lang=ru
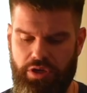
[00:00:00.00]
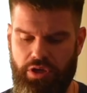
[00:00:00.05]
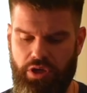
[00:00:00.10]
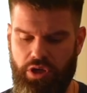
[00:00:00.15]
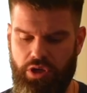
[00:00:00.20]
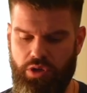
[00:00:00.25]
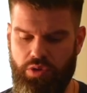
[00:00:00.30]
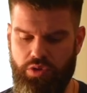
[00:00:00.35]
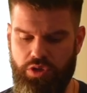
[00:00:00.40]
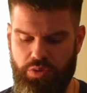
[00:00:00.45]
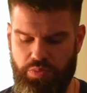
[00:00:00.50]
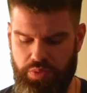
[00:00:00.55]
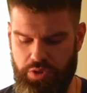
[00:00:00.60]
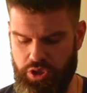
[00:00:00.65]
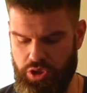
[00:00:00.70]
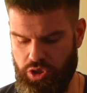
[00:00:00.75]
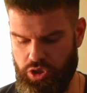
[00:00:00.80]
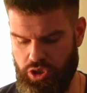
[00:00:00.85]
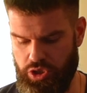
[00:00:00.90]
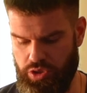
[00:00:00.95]
э, люди
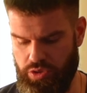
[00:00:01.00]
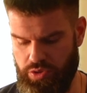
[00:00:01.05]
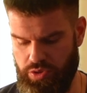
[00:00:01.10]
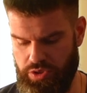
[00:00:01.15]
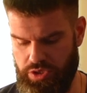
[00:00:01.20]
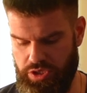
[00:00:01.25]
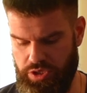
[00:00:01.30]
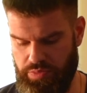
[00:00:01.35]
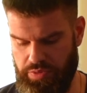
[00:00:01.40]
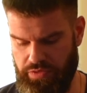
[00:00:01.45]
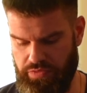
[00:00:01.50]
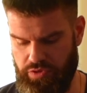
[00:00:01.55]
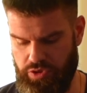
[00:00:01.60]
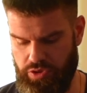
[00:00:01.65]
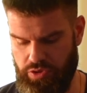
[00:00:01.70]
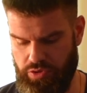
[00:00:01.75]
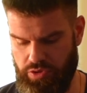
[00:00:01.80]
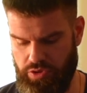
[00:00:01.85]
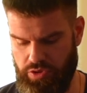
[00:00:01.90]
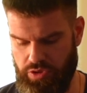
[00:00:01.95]
пишут, что типа
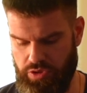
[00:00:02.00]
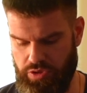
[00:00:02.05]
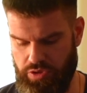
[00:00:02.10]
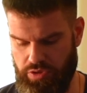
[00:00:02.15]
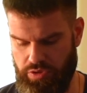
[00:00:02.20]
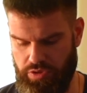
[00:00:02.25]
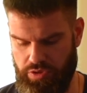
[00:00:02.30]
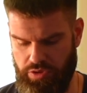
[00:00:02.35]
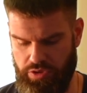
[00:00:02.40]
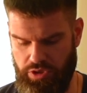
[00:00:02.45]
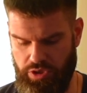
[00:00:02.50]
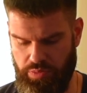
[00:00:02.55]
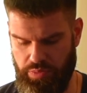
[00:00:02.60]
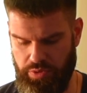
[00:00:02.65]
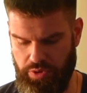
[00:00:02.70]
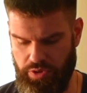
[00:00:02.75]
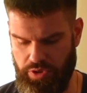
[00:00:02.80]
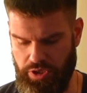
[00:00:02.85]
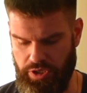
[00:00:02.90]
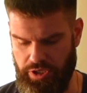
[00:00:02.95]
все
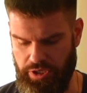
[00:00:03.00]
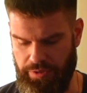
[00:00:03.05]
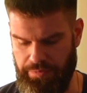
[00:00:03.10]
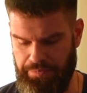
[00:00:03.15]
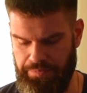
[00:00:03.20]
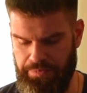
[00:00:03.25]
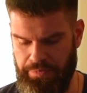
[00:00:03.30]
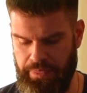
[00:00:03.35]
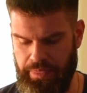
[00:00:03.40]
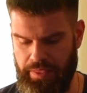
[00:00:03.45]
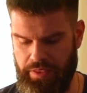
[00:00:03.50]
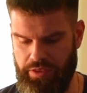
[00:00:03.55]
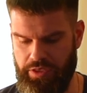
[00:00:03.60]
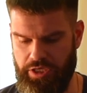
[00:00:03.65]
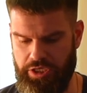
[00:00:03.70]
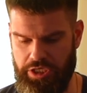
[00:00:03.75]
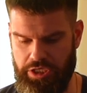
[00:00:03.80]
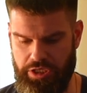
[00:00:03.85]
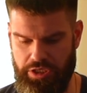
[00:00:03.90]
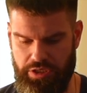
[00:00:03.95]
неплохо.
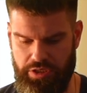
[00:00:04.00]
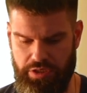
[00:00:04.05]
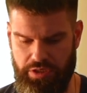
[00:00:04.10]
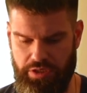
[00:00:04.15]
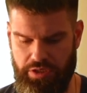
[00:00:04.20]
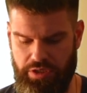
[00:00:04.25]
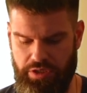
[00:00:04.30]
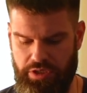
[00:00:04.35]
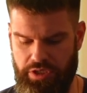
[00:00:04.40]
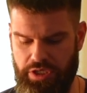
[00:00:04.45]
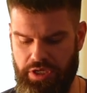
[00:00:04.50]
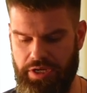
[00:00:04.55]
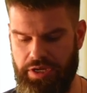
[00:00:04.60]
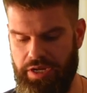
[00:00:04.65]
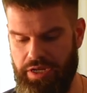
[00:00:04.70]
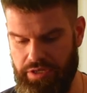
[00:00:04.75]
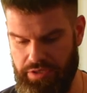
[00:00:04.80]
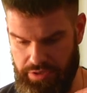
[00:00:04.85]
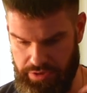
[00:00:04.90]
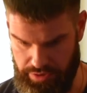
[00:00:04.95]
Значит, э,
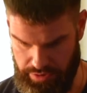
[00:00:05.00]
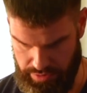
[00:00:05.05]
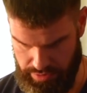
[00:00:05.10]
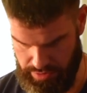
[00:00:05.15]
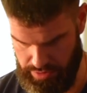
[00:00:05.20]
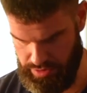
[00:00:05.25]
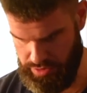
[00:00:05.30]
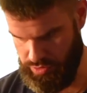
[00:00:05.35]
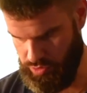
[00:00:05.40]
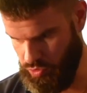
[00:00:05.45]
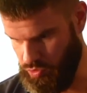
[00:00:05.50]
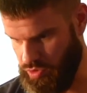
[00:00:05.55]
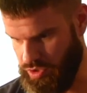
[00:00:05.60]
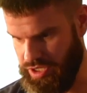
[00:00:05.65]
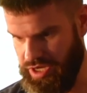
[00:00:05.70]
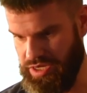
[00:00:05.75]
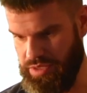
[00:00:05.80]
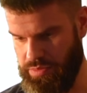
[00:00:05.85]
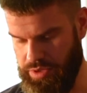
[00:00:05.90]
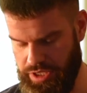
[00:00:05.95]
играет ну,
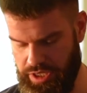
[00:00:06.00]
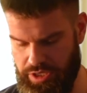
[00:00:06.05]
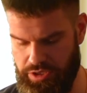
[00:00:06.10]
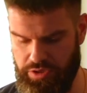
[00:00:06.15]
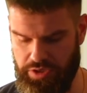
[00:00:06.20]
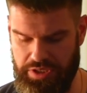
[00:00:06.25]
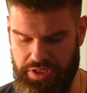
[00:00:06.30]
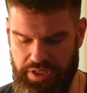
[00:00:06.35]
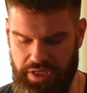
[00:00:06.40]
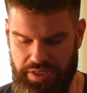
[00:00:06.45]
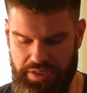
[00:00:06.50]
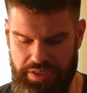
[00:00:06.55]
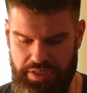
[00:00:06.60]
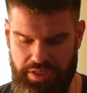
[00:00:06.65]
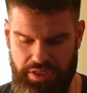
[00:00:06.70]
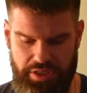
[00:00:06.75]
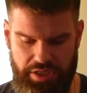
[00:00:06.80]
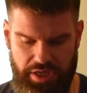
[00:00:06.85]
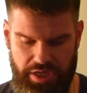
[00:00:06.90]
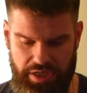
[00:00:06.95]
как бы
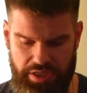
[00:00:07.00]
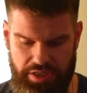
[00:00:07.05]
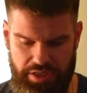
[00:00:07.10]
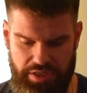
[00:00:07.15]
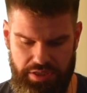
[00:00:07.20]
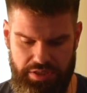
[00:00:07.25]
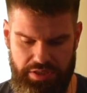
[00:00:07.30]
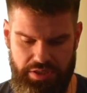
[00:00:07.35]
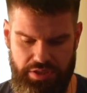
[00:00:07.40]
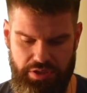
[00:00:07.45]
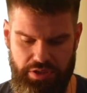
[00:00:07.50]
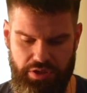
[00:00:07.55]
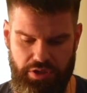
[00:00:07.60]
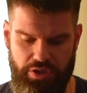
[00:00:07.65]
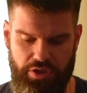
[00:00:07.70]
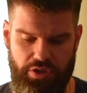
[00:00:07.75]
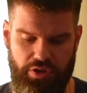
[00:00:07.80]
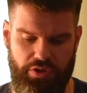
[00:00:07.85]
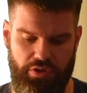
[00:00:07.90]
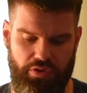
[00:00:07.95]
радиостанция, да, есть
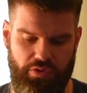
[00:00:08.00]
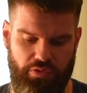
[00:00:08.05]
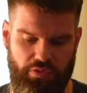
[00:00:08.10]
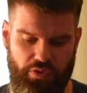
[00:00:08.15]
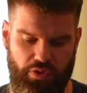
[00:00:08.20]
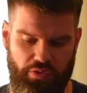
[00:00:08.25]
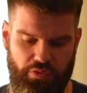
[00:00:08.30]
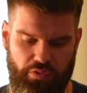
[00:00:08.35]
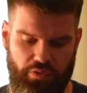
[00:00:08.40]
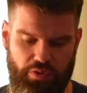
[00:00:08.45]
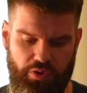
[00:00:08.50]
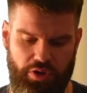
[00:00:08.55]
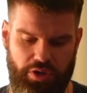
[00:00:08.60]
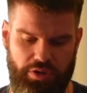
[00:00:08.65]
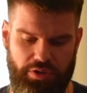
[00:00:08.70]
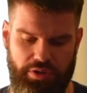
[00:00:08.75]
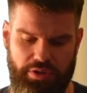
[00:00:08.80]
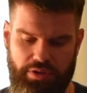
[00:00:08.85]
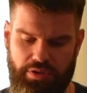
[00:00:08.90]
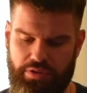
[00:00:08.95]

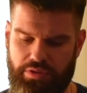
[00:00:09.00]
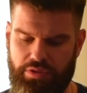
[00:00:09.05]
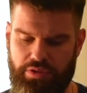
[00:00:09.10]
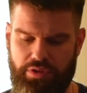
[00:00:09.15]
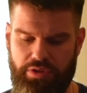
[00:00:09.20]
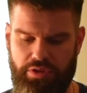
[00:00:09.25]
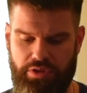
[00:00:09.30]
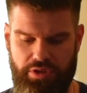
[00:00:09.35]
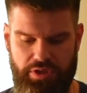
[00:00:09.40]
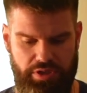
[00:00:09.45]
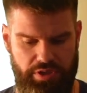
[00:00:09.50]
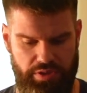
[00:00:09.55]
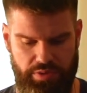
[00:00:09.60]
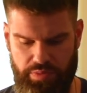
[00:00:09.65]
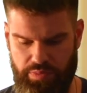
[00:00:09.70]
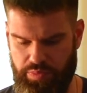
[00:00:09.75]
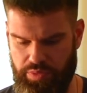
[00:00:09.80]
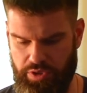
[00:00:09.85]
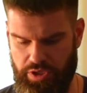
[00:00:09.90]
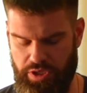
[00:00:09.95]
World и,
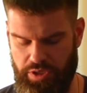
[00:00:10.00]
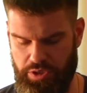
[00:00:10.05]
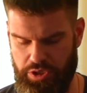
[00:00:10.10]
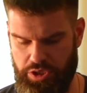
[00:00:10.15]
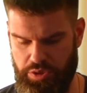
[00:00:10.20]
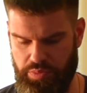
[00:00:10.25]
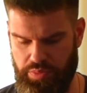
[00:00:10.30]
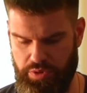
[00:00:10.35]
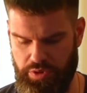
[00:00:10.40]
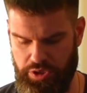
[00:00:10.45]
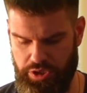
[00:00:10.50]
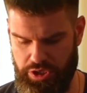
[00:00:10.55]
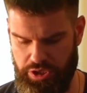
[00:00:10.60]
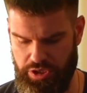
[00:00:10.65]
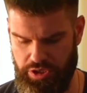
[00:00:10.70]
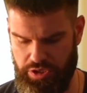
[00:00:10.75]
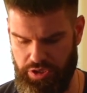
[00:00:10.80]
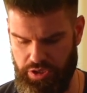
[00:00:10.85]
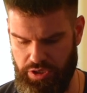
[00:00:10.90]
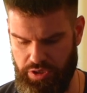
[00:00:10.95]
короче,
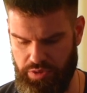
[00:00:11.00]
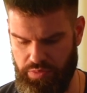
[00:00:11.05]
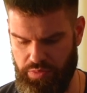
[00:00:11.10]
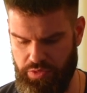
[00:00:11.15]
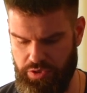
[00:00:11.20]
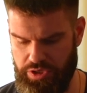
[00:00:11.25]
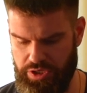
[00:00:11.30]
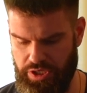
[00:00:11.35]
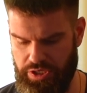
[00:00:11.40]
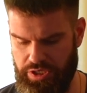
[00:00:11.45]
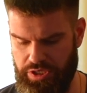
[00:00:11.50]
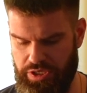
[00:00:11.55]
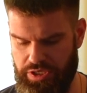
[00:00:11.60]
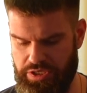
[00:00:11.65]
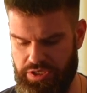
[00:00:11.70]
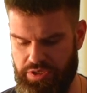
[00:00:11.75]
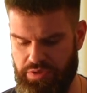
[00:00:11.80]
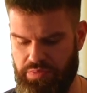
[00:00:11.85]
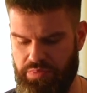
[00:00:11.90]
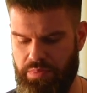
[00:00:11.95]
прочая музыка,
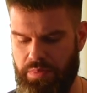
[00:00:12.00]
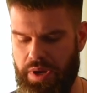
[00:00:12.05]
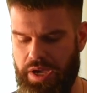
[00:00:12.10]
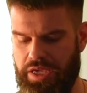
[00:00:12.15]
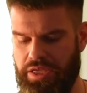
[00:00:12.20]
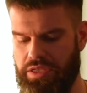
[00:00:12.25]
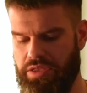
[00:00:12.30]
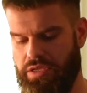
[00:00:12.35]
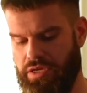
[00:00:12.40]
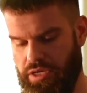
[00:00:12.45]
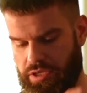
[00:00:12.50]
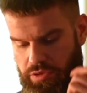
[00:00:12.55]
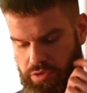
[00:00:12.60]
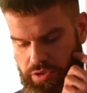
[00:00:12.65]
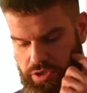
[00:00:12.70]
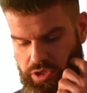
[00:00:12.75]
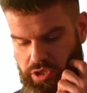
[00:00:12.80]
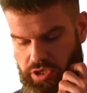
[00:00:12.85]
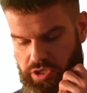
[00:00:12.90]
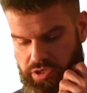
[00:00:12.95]
есть Main,
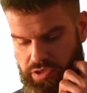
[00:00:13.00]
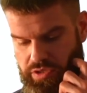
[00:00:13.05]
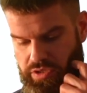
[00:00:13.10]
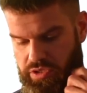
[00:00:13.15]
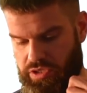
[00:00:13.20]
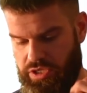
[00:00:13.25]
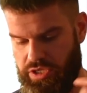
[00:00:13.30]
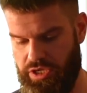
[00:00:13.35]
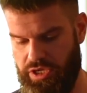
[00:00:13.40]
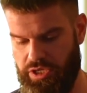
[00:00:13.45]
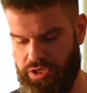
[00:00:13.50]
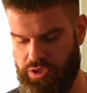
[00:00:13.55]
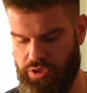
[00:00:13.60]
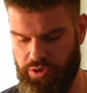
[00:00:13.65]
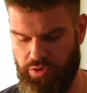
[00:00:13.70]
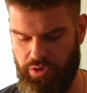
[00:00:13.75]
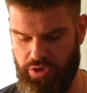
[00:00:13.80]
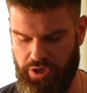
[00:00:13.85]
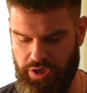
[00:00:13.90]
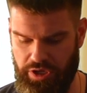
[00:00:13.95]
который играет
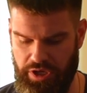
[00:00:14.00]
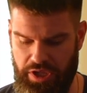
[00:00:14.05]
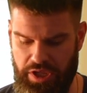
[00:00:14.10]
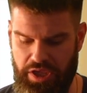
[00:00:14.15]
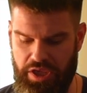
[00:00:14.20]
рок,